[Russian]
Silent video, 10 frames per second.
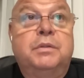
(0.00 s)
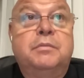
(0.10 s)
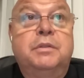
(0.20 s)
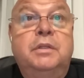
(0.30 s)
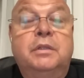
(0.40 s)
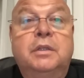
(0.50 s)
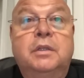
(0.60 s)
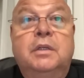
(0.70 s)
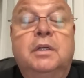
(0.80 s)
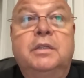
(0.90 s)
Посмотри,
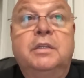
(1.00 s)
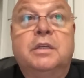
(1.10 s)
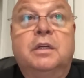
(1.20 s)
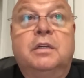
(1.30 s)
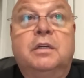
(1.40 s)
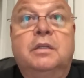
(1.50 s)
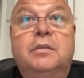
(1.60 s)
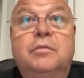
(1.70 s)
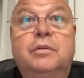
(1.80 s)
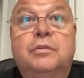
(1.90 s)
они
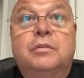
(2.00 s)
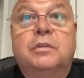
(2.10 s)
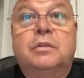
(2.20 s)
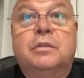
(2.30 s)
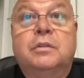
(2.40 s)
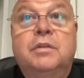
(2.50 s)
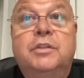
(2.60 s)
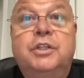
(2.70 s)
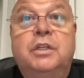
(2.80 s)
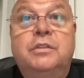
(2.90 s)
закатывают э,
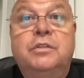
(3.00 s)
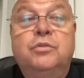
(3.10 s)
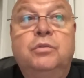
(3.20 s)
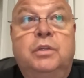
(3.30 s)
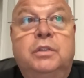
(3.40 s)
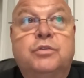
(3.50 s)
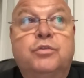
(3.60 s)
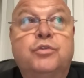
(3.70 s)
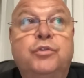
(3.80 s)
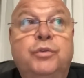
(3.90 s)
в начале сезона, это
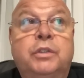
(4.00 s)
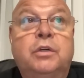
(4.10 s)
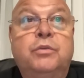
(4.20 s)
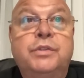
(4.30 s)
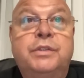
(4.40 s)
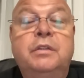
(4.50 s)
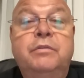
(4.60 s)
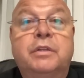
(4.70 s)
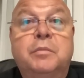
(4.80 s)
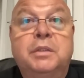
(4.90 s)
же уже у них такой стиль
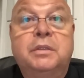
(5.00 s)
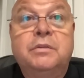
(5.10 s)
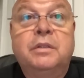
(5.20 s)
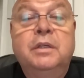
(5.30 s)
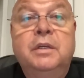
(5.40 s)
выработался.